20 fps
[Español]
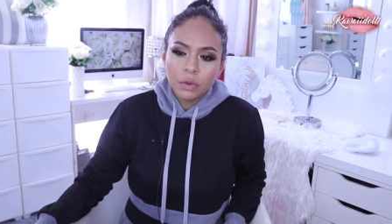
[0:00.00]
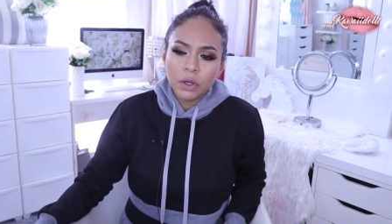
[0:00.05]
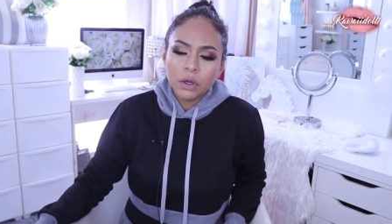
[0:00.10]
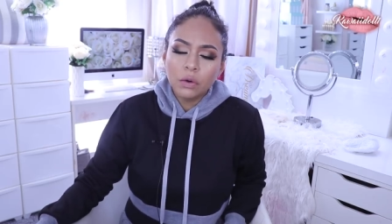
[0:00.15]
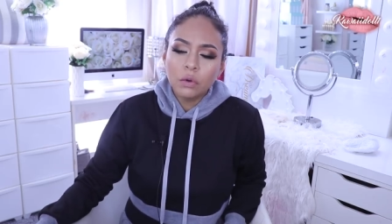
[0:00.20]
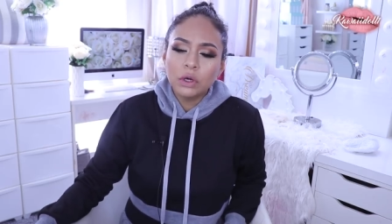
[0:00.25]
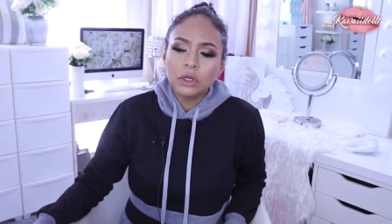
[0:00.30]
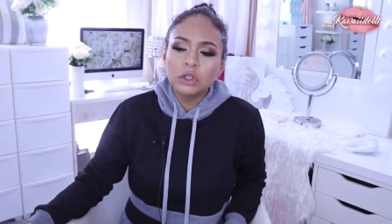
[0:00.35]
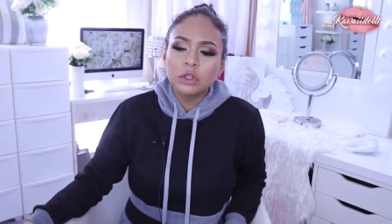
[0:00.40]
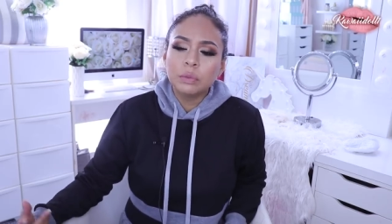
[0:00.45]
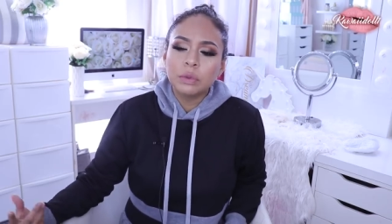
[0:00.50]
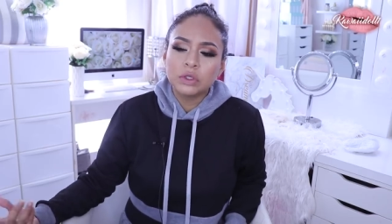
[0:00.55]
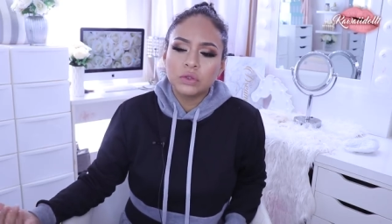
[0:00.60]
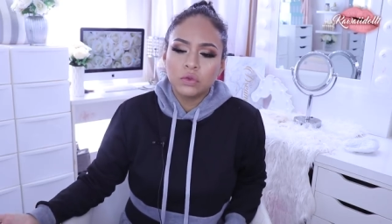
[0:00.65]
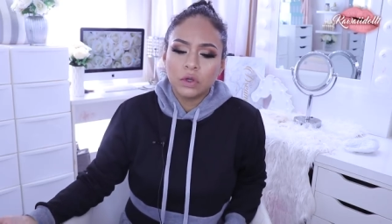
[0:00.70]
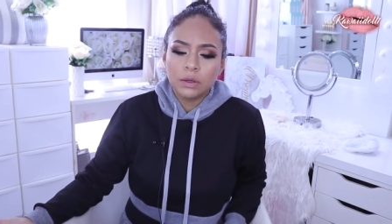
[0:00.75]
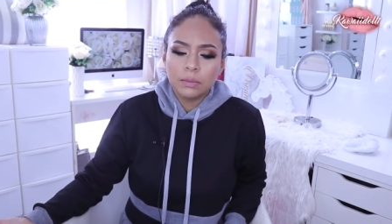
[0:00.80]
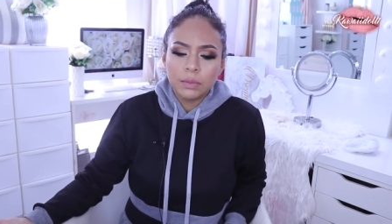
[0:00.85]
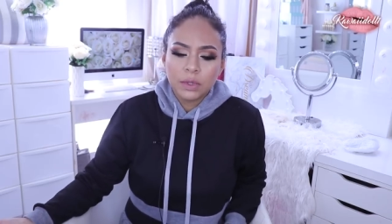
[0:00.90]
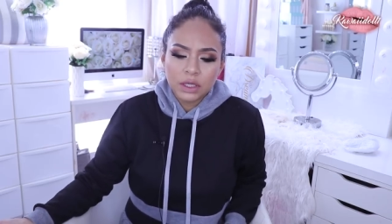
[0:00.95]
Luego cuando
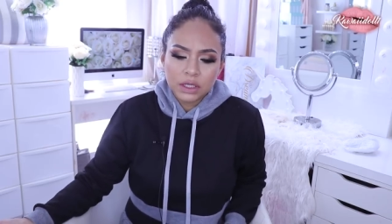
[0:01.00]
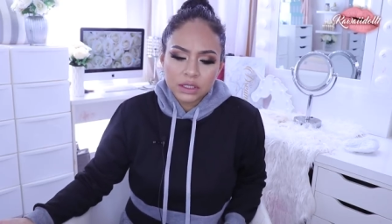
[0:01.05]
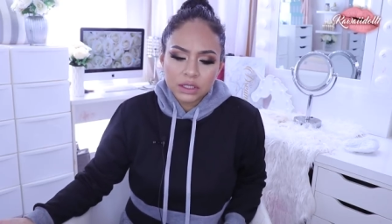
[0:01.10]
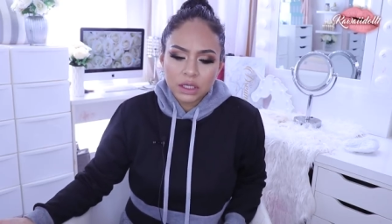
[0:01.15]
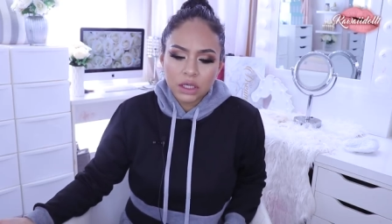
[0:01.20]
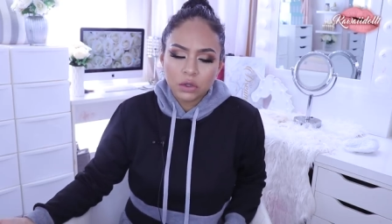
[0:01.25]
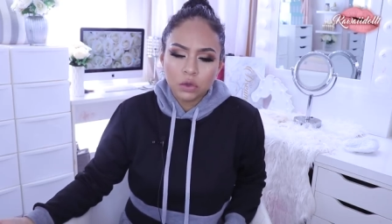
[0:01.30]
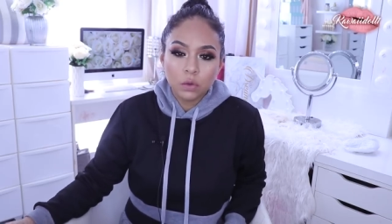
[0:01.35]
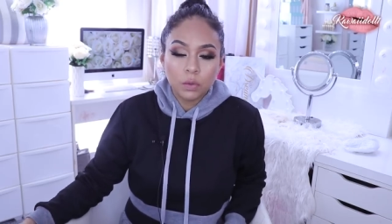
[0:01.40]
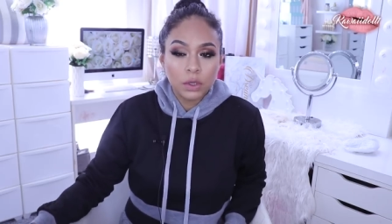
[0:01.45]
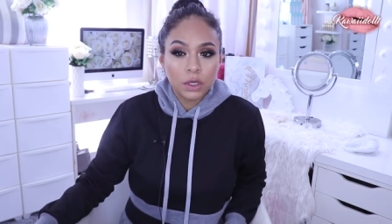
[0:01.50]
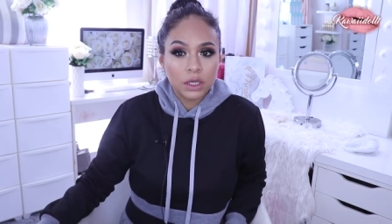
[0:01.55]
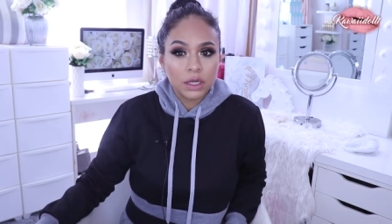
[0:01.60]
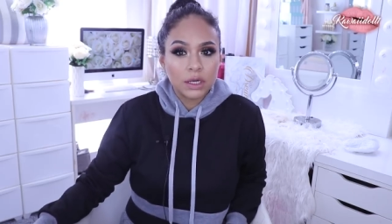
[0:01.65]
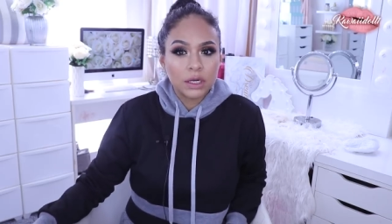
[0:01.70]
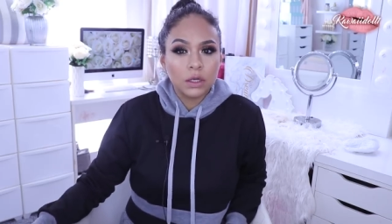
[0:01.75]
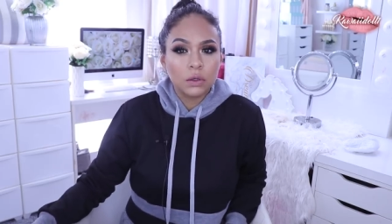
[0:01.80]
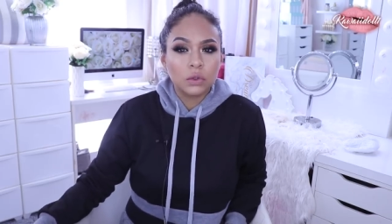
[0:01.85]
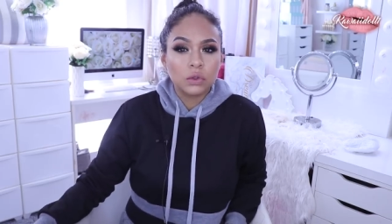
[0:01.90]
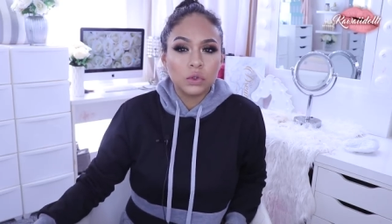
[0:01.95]
pasó el mes que tuve que
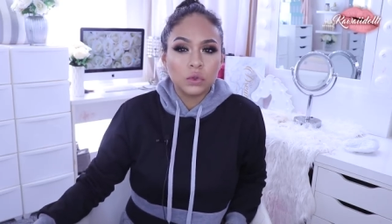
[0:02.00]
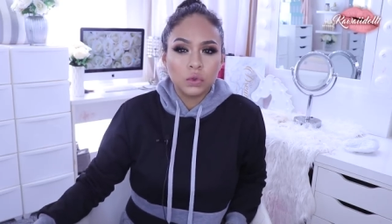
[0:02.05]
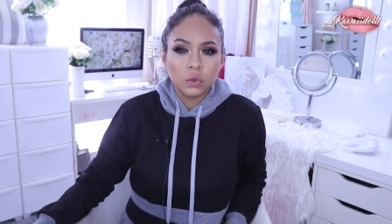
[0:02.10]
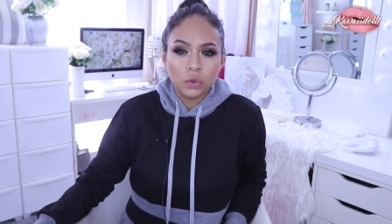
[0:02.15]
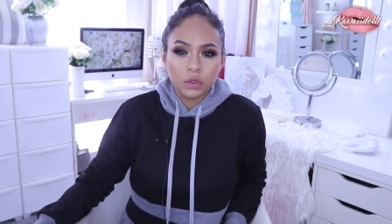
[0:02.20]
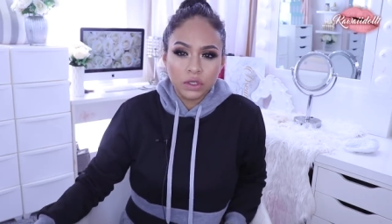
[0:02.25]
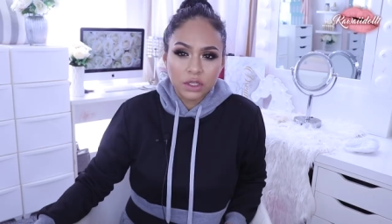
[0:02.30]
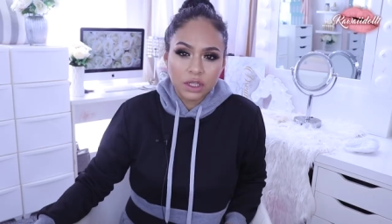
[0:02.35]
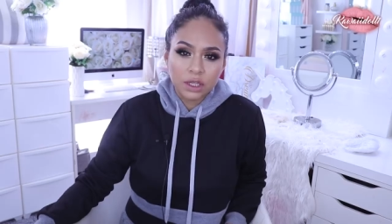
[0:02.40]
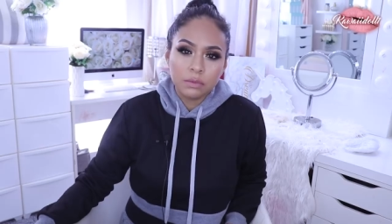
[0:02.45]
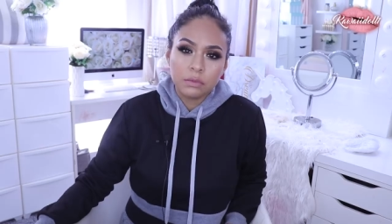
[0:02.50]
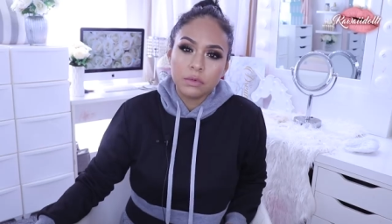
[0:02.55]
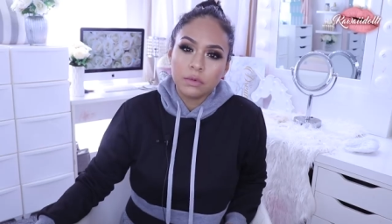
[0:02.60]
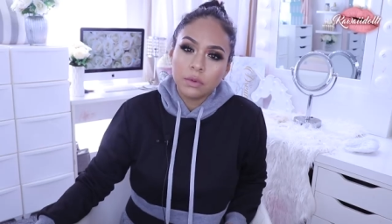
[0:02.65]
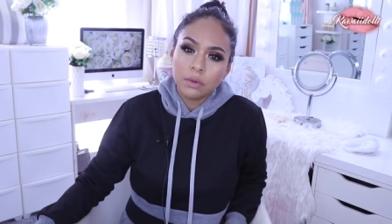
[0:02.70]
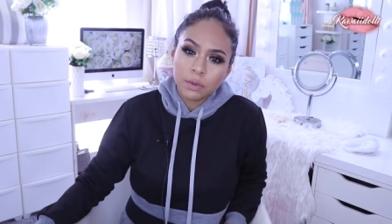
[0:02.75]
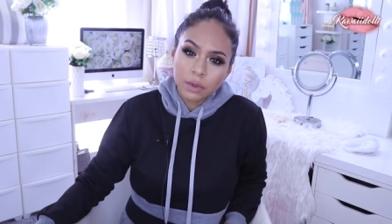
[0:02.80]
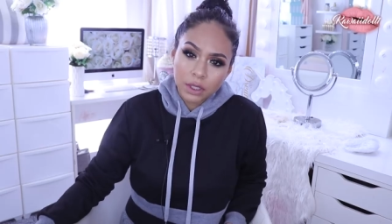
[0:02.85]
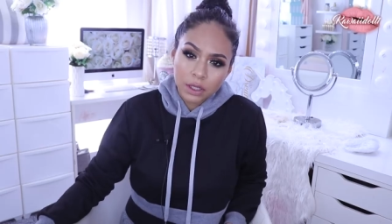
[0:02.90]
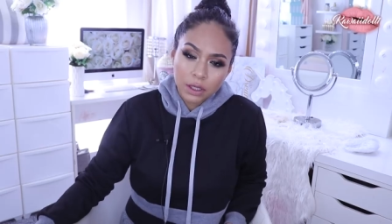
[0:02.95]
ir a la consulta de mi
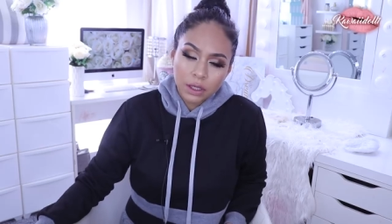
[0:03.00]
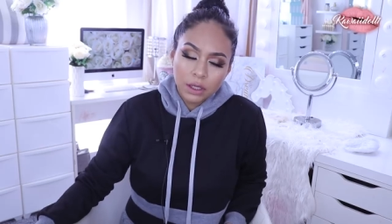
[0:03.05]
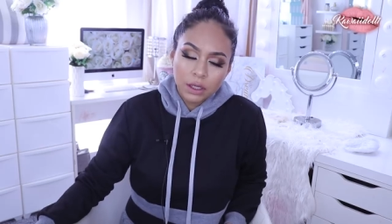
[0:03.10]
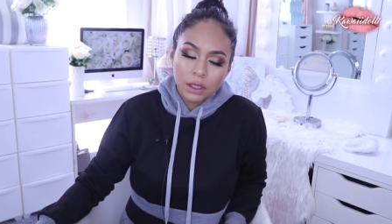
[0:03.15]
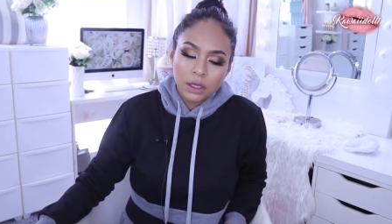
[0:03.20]
bebé